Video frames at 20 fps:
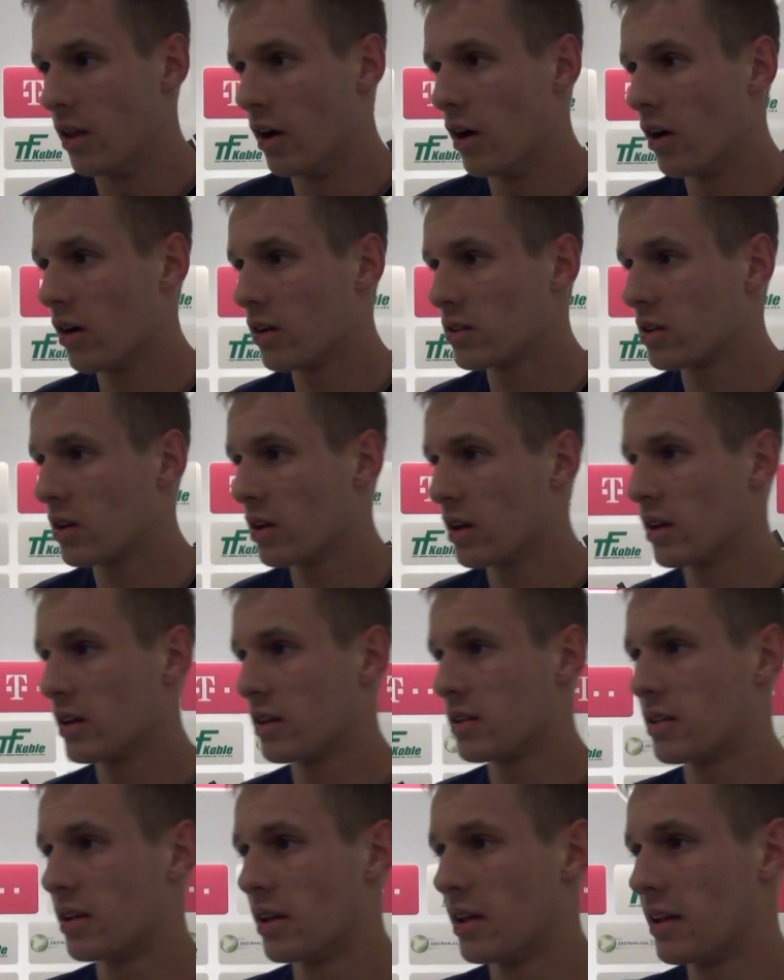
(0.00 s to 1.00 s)
No, to
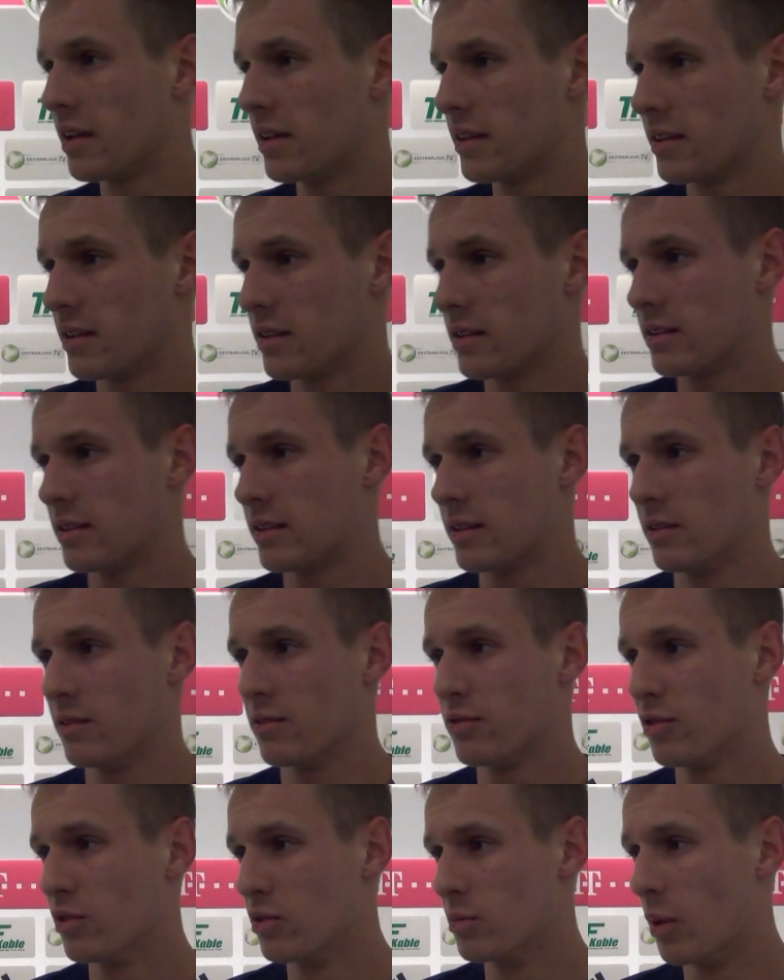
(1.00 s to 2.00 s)
jest
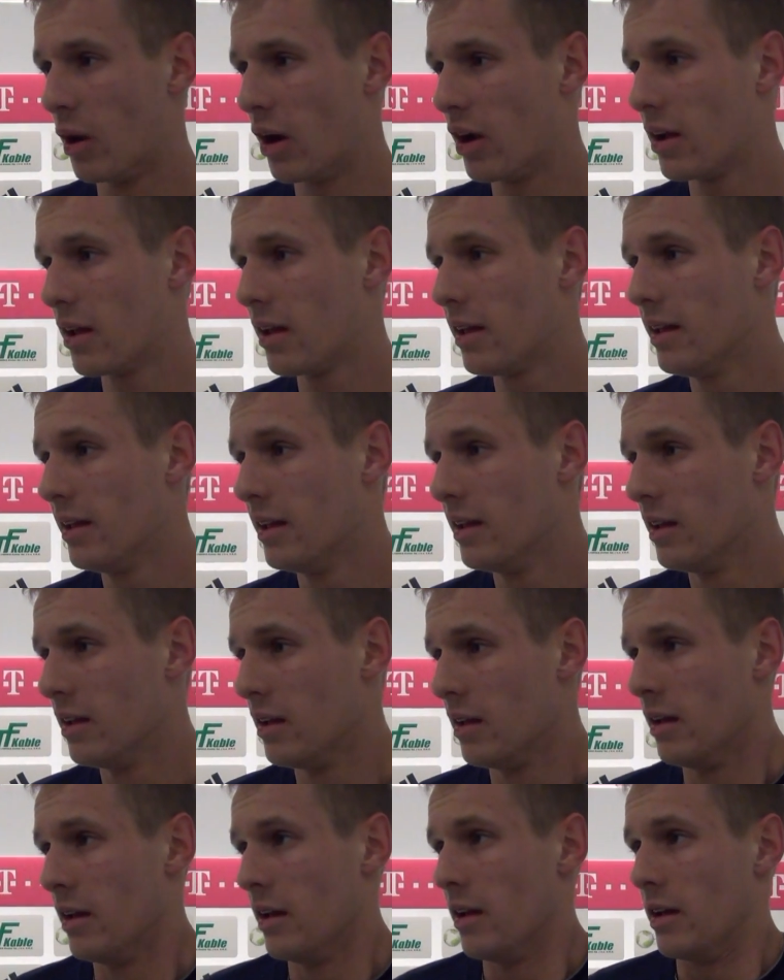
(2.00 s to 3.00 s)
futbol.
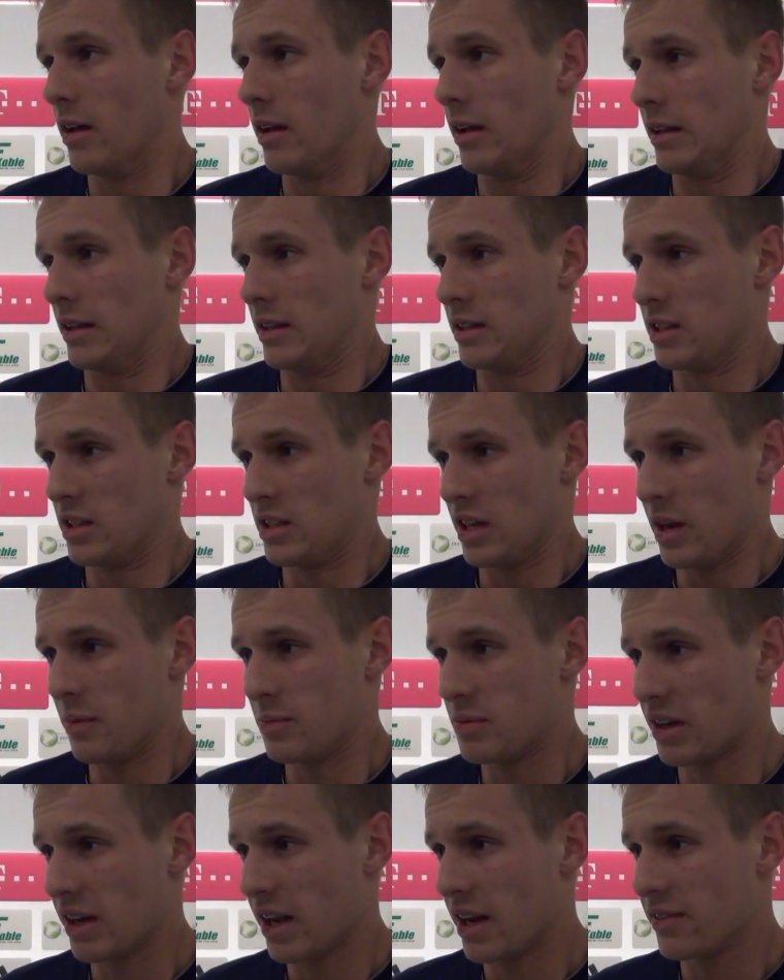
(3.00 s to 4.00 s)

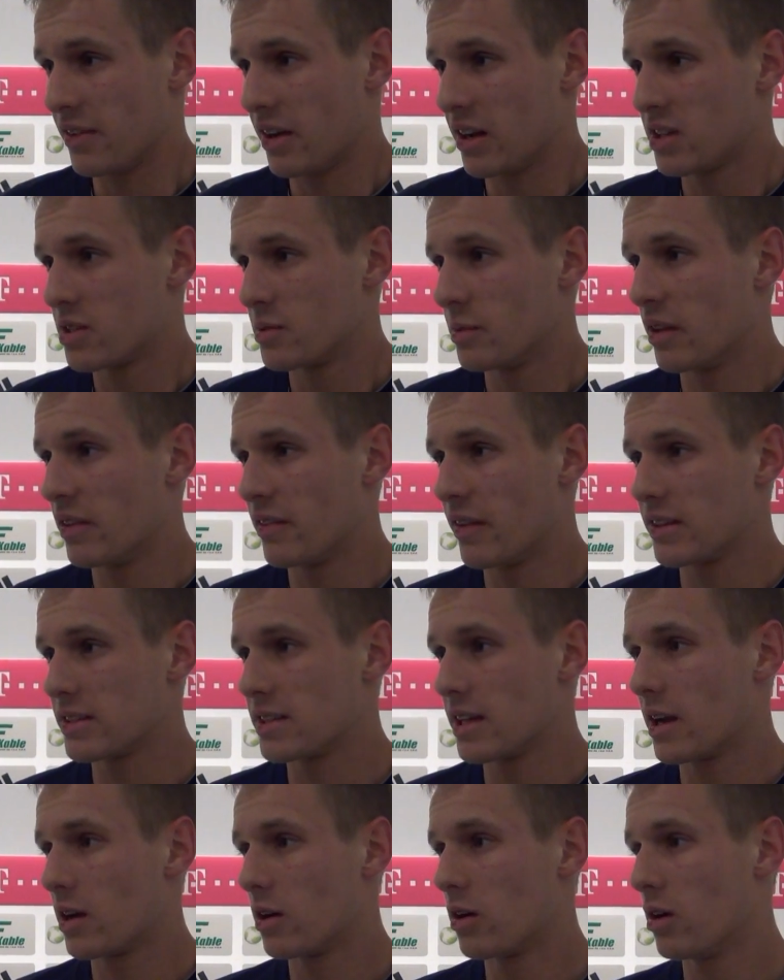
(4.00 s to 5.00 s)
Dzisiaj przegrywaliśmy
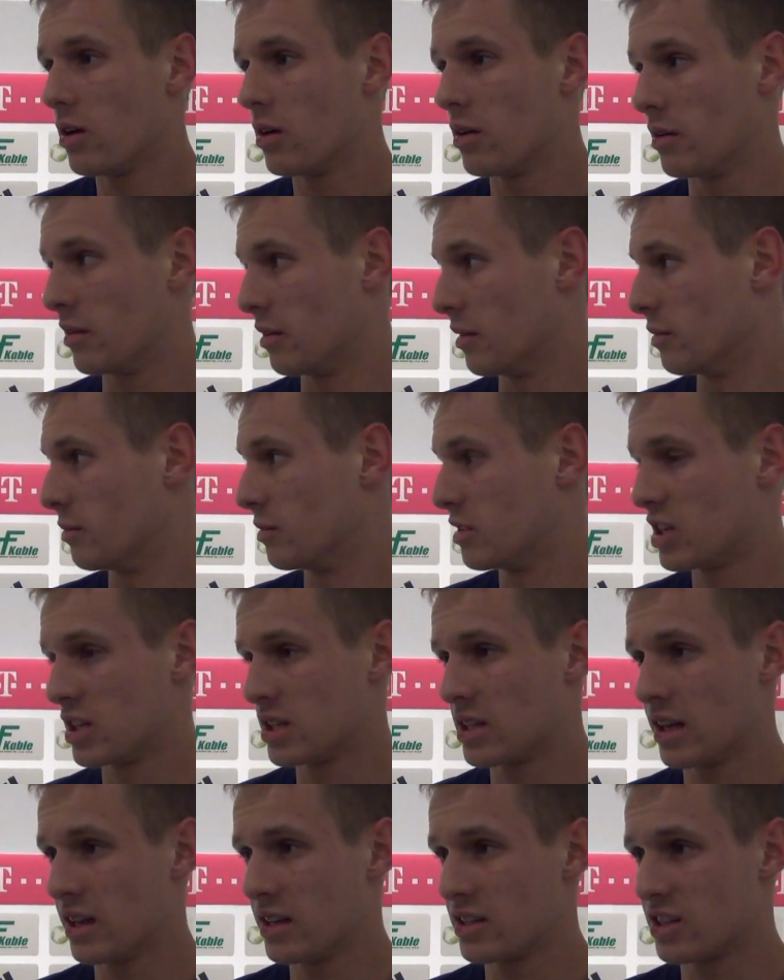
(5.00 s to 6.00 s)
2-0. Mi
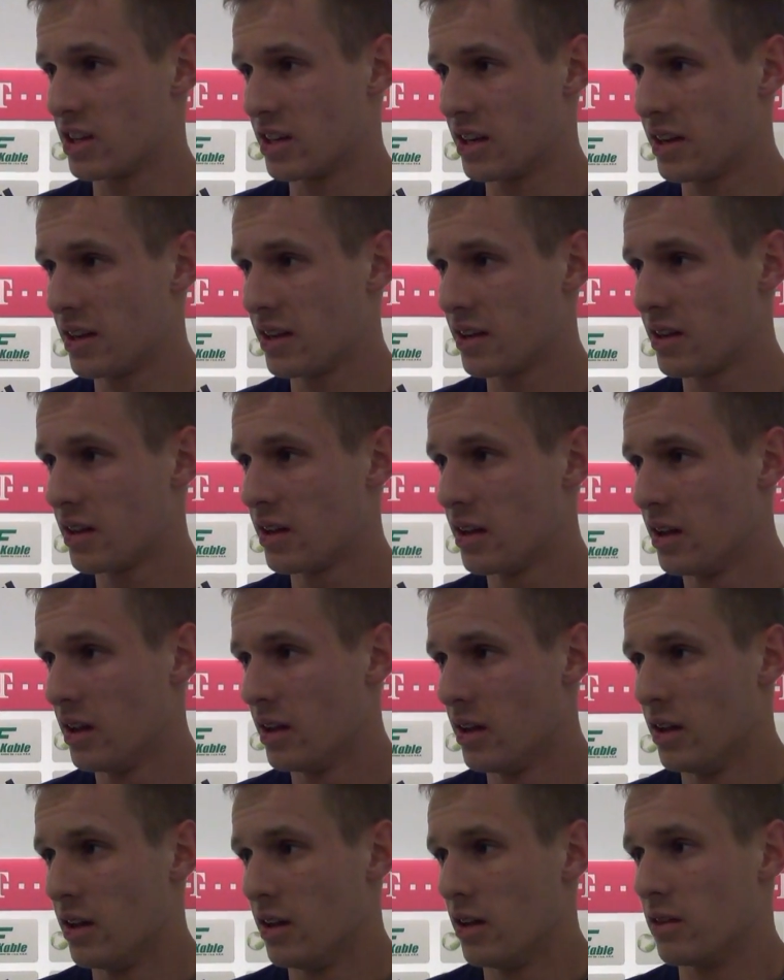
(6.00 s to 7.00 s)
się zdaje, że
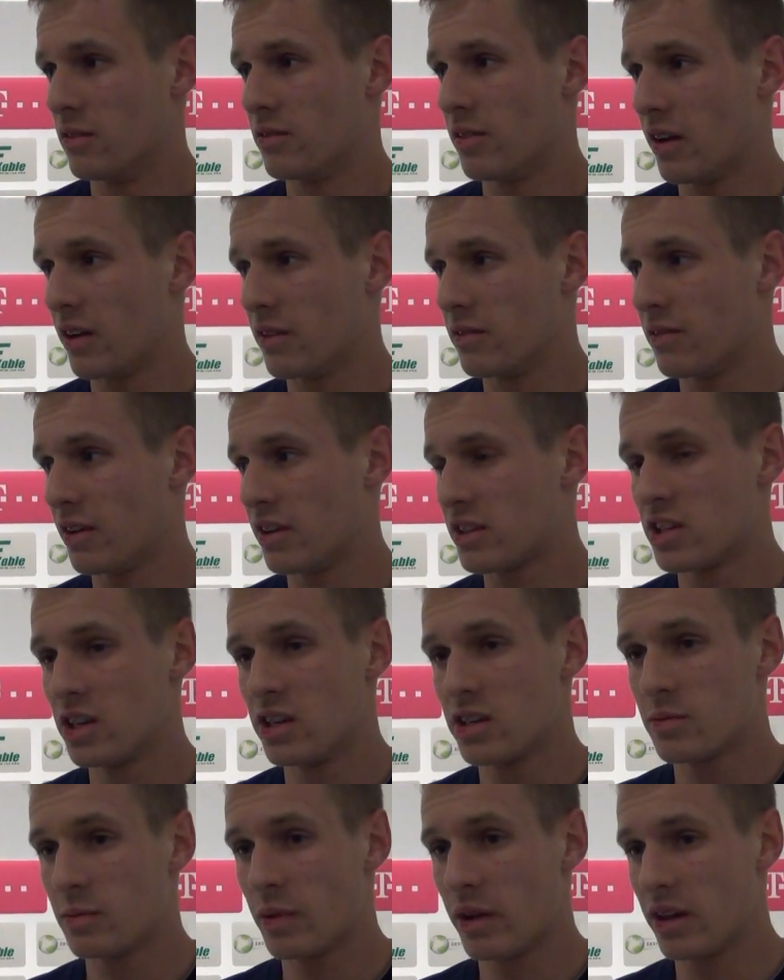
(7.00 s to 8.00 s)
wa
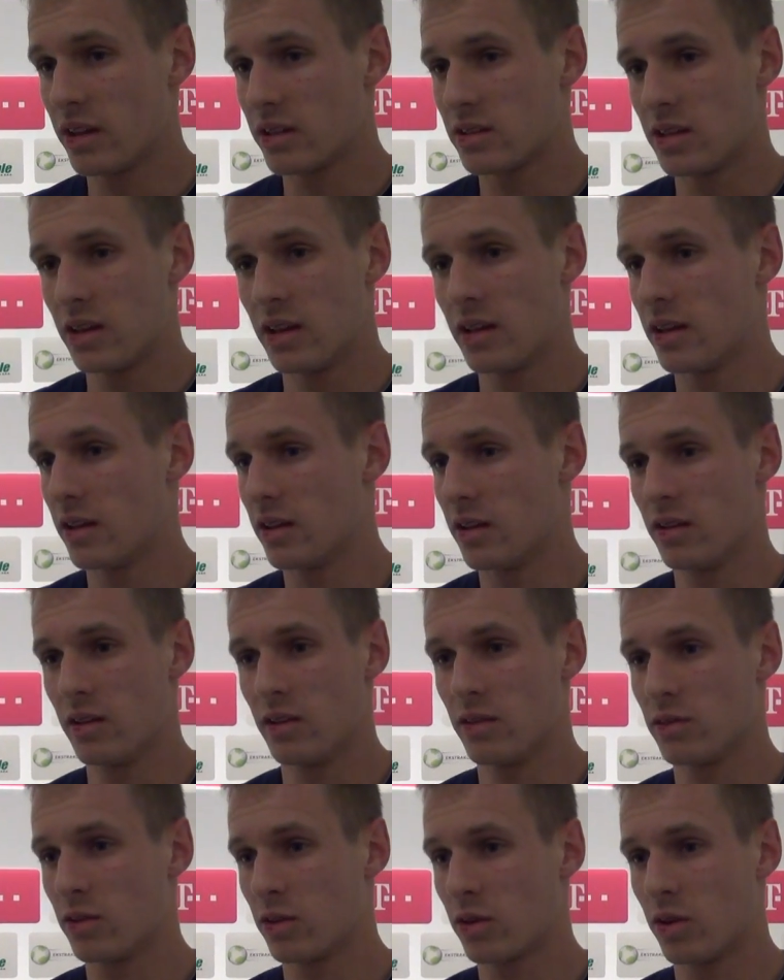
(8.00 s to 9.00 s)
walczyliśmy
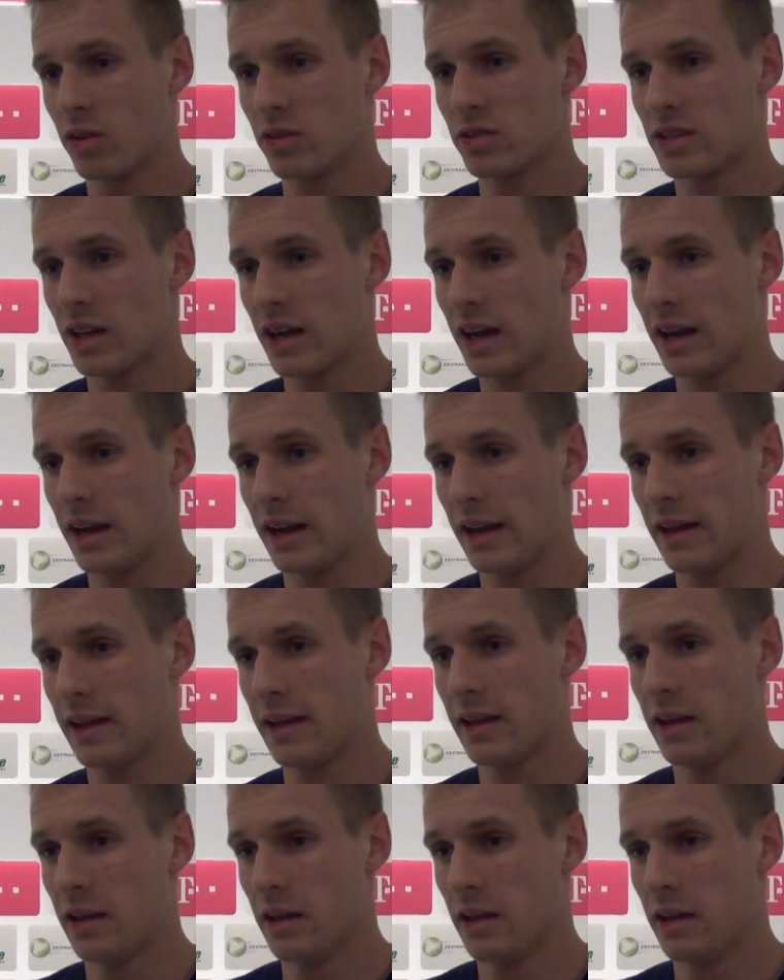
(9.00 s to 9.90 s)
e, do końca, ale